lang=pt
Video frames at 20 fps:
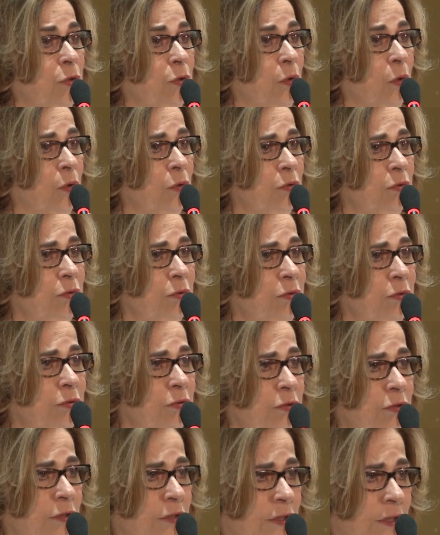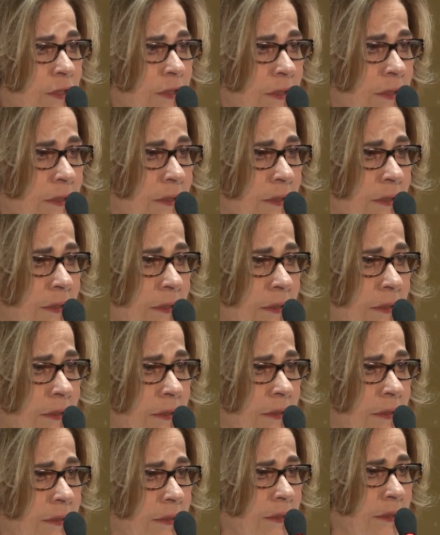todos os dias
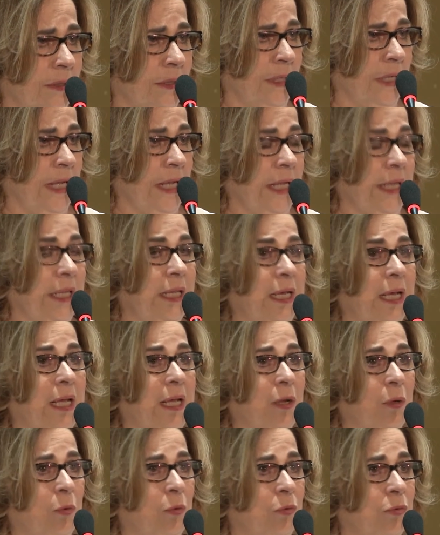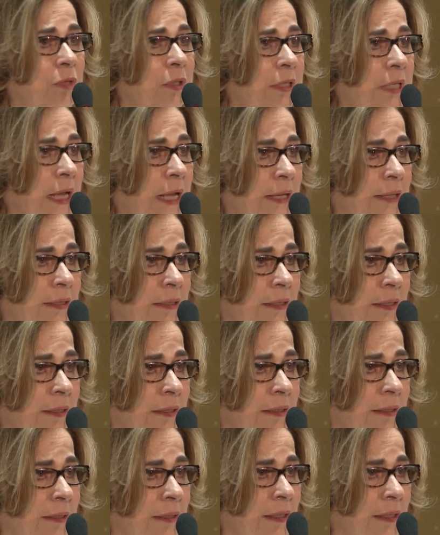e recontada.